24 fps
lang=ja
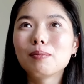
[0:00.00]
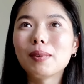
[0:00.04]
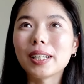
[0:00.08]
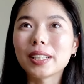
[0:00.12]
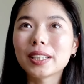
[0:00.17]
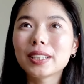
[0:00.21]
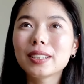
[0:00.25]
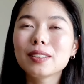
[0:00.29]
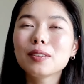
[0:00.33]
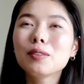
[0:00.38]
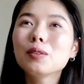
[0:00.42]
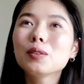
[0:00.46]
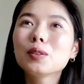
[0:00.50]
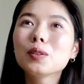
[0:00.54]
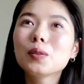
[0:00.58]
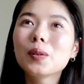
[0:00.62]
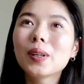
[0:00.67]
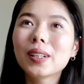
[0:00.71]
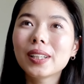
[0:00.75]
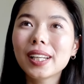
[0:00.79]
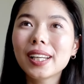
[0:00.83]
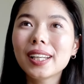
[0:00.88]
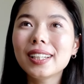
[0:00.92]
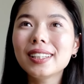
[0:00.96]
仕事
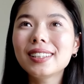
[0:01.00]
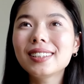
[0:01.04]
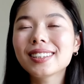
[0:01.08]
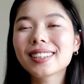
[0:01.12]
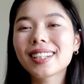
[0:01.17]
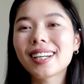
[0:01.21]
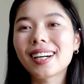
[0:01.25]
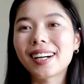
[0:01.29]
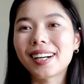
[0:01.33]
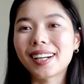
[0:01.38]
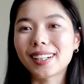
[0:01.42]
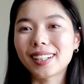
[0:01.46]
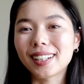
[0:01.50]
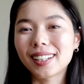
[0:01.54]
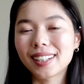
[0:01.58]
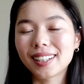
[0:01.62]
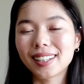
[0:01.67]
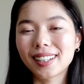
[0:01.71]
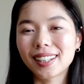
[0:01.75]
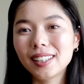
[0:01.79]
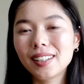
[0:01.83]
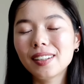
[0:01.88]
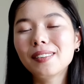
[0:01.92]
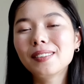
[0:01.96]
はねいつか
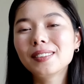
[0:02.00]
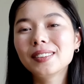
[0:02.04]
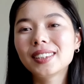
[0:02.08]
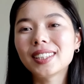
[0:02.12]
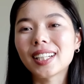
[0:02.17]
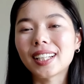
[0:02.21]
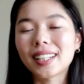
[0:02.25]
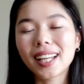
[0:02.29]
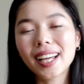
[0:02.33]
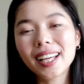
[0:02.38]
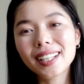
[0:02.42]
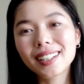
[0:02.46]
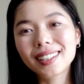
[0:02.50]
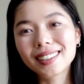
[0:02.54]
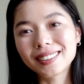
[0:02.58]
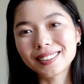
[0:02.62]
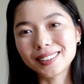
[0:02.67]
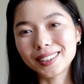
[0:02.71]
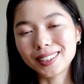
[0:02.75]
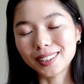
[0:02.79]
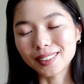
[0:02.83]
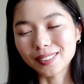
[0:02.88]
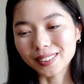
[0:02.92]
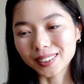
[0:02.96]
日本じゃない
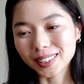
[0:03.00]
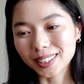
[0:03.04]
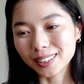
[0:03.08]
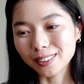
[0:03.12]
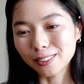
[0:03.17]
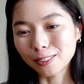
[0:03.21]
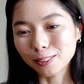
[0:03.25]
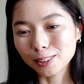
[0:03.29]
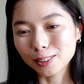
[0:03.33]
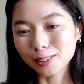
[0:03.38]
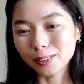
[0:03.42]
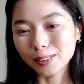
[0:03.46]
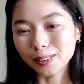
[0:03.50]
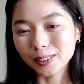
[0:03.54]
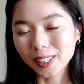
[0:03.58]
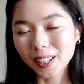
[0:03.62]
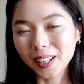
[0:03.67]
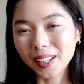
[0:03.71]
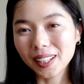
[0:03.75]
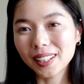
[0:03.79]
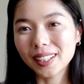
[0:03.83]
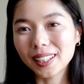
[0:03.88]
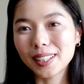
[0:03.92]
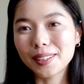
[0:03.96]
国の仕事を
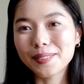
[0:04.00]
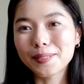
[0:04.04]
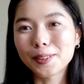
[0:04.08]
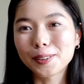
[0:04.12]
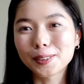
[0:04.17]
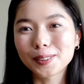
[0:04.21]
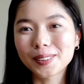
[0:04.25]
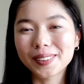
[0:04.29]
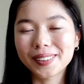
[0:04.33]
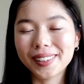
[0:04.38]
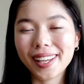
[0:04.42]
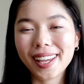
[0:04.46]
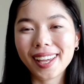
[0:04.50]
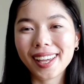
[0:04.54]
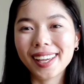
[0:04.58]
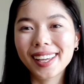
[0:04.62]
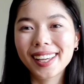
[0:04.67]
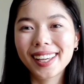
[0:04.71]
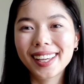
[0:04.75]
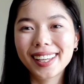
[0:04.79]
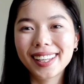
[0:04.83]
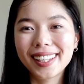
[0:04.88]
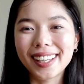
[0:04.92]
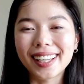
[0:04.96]
ねリモートで
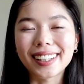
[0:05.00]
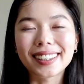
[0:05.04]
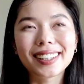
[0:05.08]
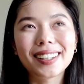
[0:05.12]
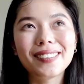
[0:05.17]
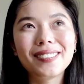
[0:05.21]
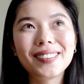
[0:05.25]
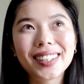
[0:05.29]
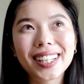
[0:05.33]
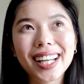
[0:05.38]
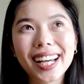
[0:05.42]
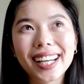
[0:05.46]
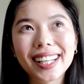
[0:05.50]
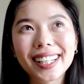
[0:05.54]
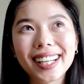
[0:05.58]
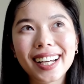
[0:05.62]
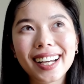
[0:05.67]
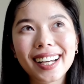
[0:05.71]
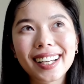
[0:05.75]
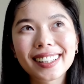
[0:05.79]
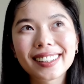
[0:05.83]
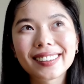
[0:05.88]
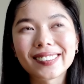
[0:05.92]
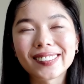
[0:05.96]
やってみたい
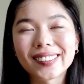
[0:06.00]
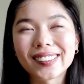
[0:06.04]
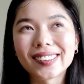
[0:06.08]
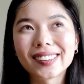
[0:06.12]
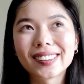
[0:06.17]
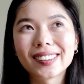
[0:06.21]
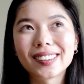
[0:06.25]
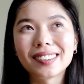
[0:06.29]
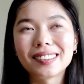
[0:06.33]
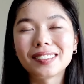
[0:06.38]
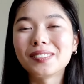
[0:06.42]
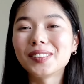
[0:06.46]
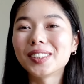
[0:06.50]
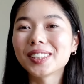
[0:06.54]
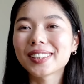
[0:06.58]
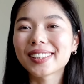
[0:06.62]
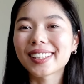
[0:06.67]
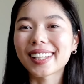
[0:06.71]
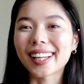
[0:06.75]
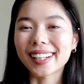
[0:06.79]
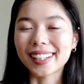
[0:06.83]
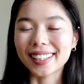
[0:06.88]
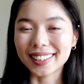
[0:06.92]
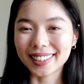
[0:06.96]
なと思っ
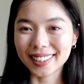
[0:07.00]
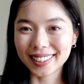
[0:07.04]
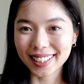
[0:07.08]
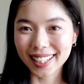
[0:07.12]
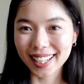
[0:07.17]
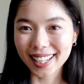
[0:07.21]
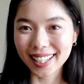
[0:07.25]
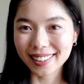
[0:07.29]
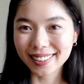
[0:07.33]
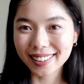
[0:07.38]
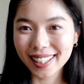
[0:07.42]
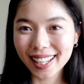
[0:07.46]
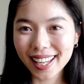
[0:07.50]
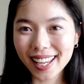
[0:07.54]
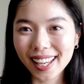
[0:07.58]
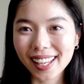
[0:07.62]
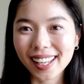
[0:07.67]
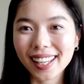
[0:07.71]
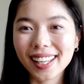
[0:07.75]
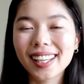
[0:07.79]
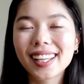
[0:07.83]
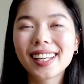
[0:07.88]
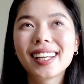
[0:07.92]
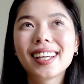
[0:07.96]
たりしてい
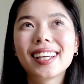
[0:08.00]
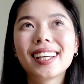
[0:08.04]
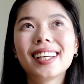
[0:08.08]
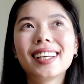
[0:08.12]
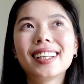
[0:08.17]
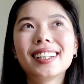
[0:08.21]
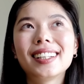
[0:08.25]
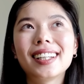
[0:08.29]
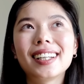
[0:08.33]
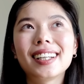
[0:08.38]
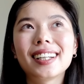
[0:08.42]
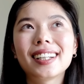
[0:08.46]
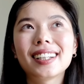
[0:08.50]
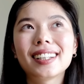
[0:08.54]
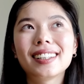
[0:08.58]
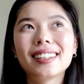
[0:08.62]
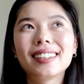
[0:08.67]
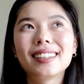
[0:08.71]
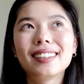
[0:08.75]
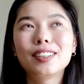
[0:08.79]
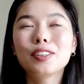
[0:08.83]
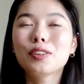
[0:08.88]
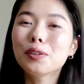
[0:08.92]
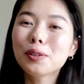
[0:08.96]
て、で
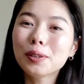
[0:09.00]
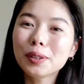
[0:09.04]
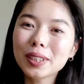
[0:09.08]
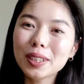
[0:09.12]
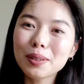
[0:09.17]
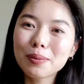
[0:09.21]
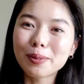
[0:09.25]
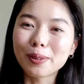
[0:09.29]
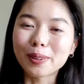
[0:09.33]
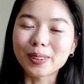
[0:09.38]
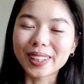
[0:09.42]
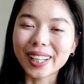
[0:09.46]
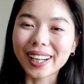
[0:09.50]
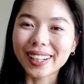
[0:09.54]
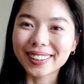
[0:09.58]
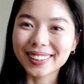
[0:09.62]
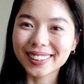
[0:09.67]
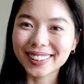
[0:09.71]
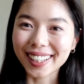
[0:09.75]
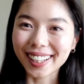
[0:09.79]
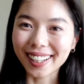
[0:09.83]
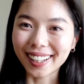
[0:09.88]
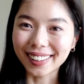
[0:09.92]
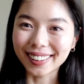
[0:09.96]
旅行にもたく
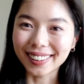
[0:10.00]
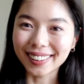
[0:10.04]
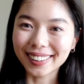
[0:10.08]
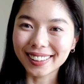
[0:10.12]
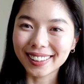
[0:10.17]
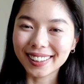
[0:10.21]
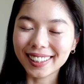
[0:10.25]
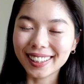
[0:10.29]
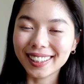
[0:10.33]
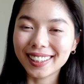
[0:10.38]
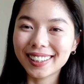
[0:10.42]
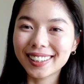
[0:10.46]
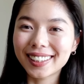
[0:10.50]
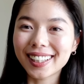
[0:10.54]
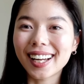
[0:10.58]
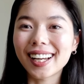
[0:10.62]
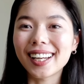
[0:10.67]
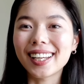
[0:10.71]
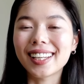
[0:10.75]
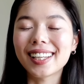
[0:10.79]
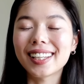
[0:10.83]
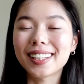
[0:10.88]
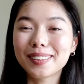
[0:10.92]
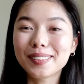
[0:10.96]
さん行きた
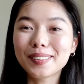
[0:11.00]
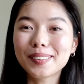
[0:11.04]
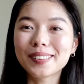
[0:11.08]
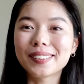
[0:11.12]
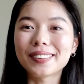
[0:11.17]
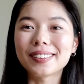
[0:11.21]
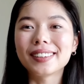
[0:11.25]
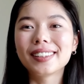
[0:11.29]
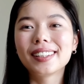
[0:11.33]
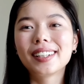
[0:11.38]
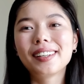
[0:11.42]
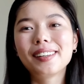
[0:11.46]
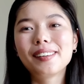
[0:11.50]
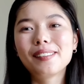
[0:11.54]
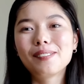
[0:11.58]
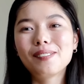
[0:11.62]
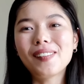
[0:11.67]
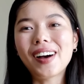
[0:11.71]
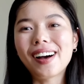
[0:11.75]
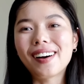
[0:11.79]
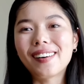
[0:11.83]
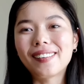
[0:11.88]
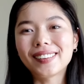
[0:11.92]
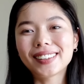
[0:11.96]
いけど、
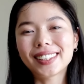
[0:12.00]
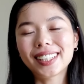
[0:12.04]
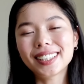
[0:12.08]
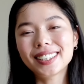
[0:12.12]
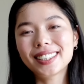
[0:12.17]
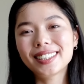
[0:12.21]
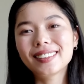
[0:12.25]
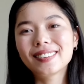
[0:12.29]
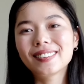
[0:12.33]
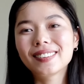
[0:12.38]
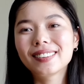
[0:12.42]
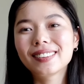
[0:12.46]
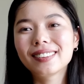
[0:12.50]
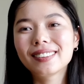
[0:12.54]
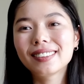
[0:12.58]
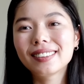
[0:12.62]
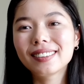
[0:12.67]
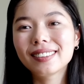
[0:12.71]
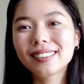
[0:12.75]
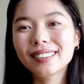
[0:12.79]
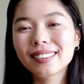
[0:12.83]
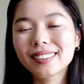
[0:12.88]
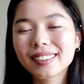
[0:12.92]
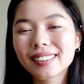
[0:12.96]
私
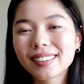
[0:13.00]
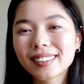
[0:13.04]
の